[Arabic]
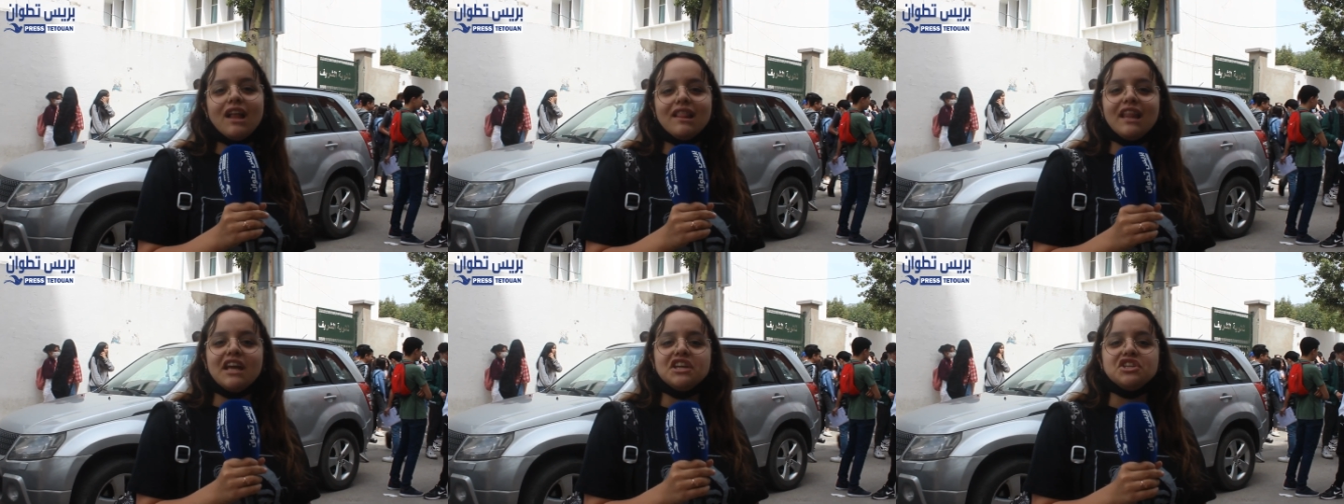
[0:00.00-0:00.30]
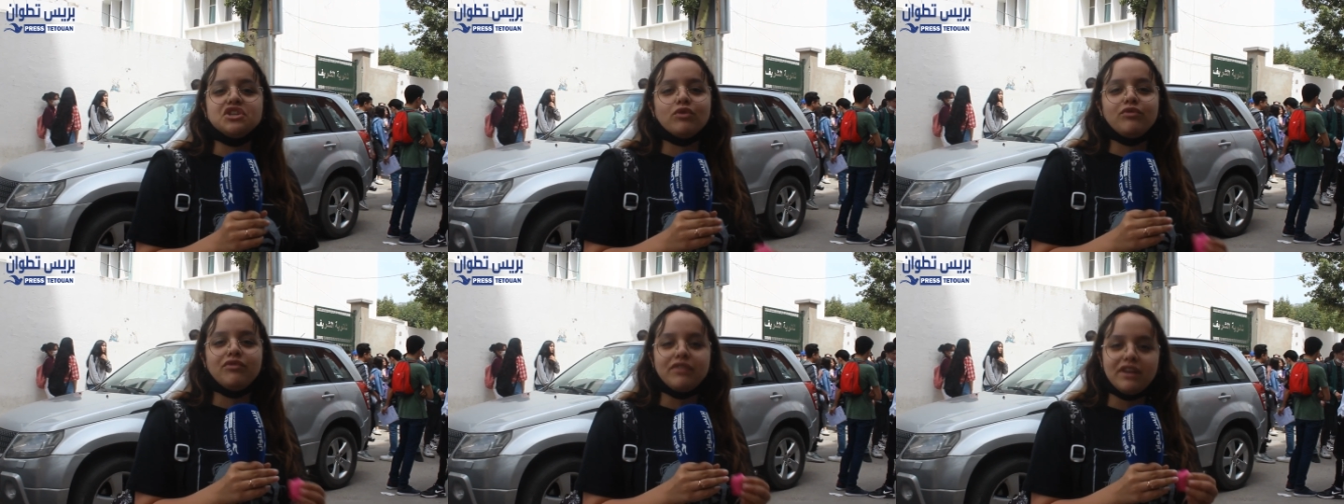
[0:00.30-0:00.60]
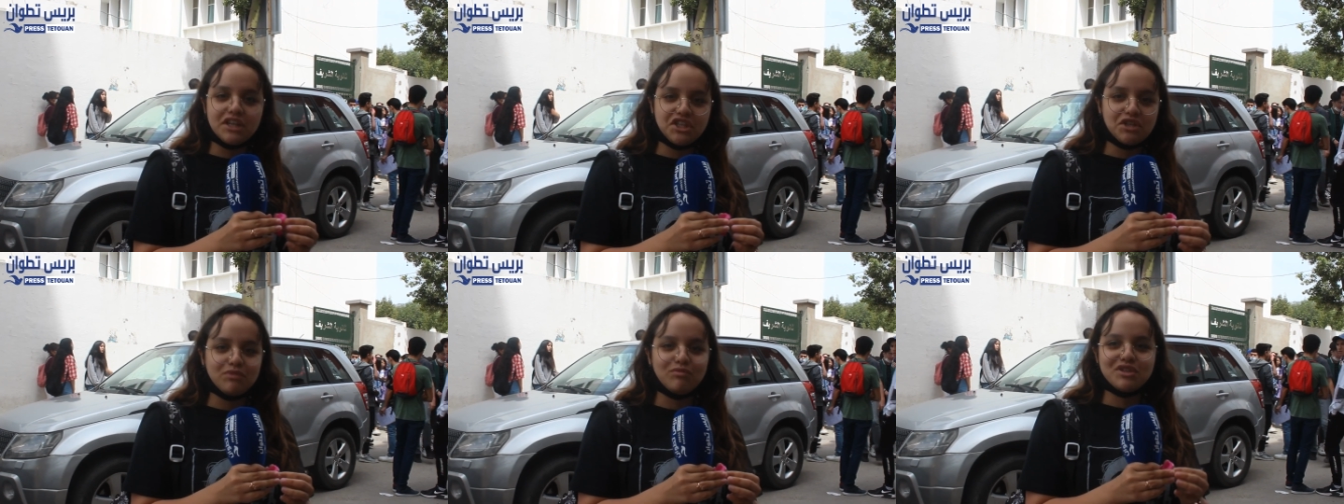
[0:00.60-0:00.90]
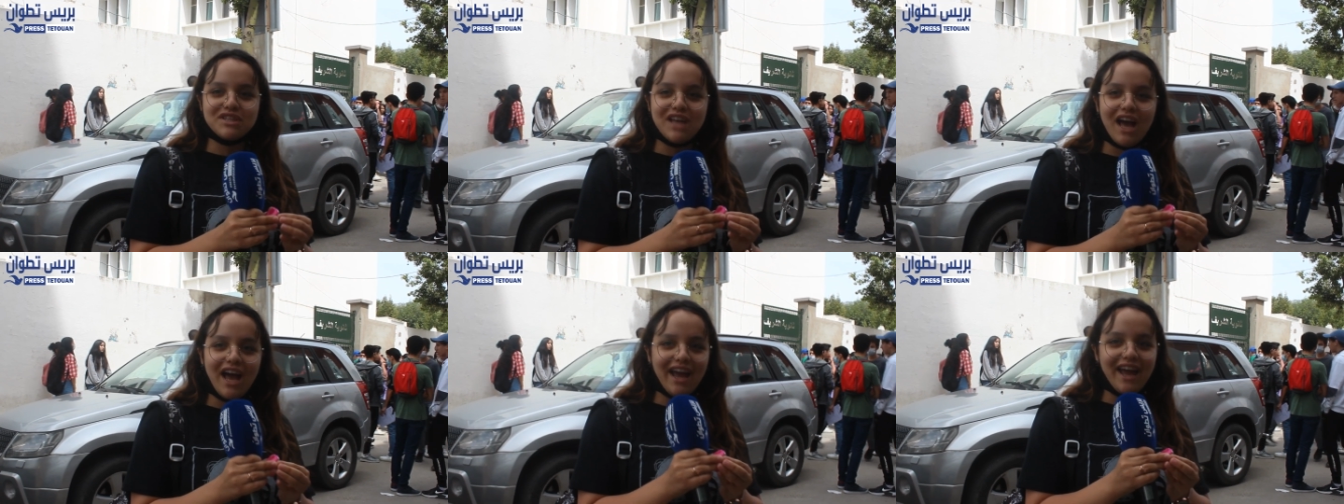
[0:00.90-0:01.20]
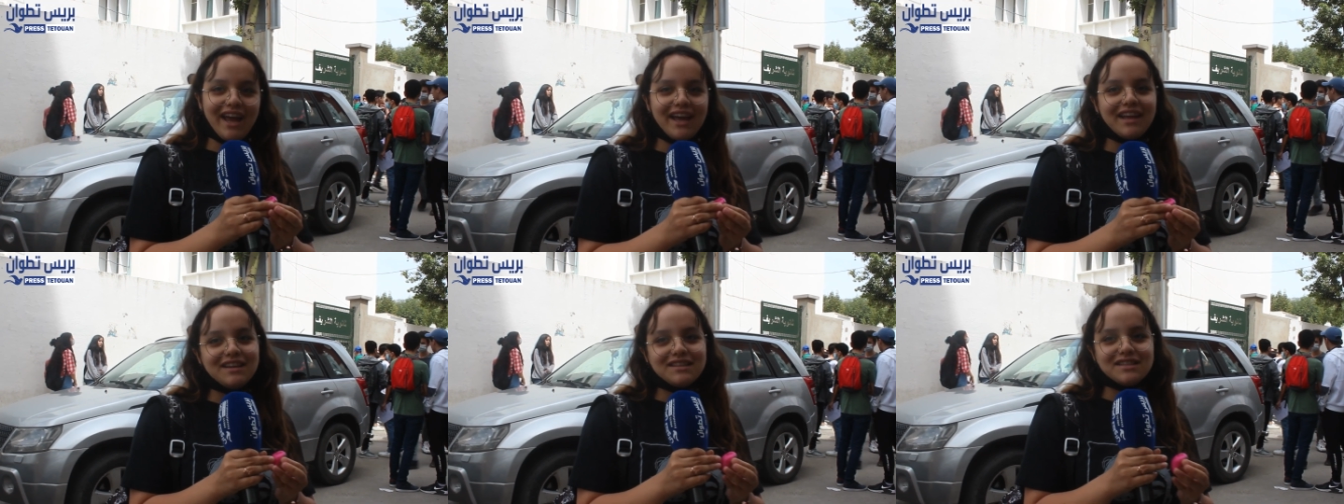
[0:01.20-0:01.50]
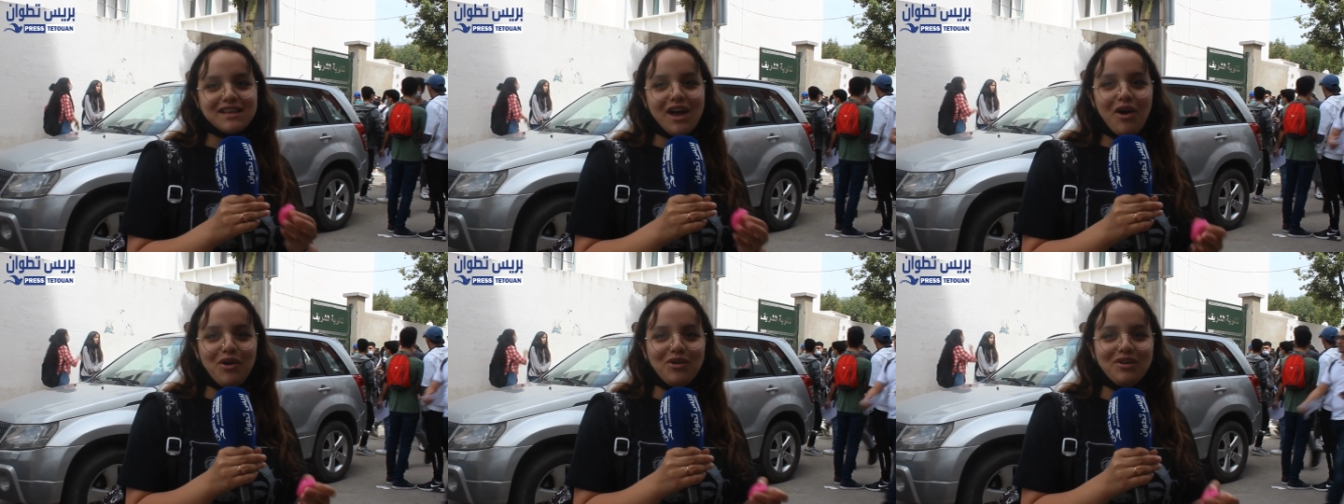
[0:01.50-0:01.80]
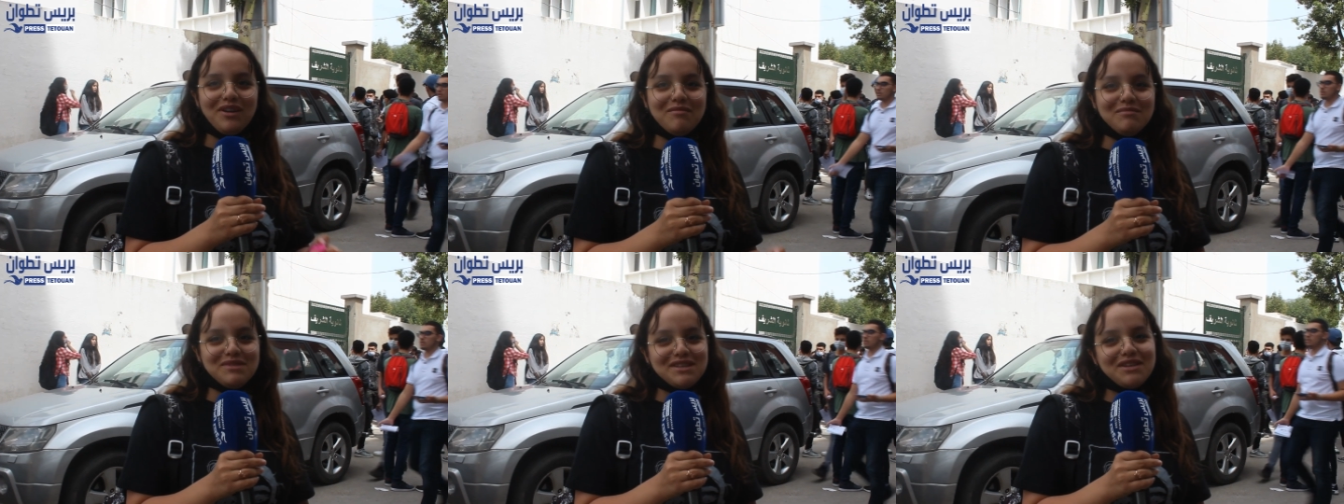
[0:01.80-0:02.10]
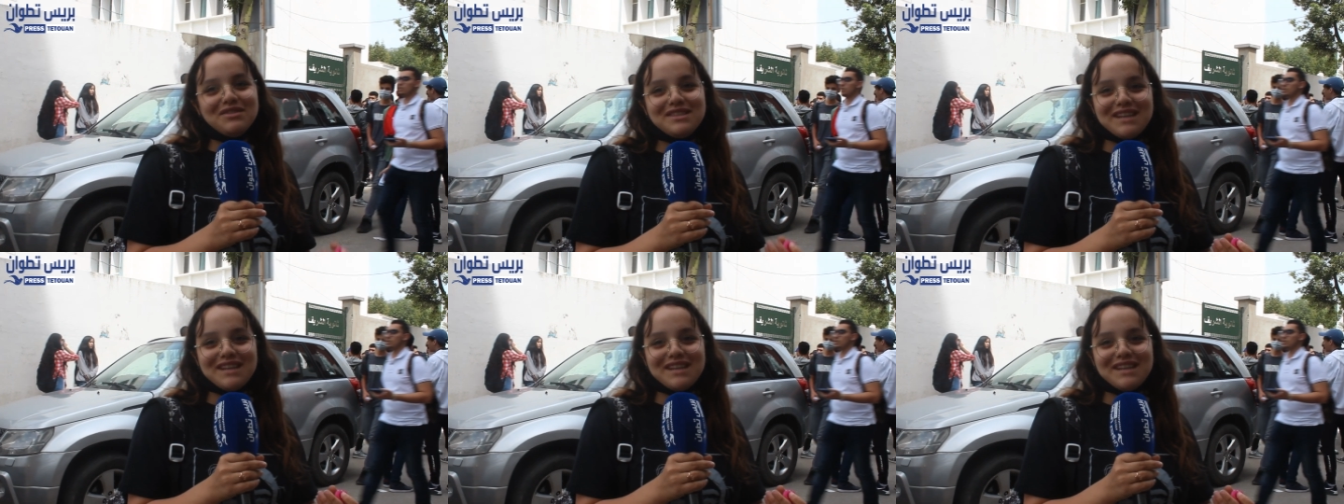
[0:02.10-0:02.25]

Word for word: الله يشوف فينا شي مصححين يصحوا لنا مزيان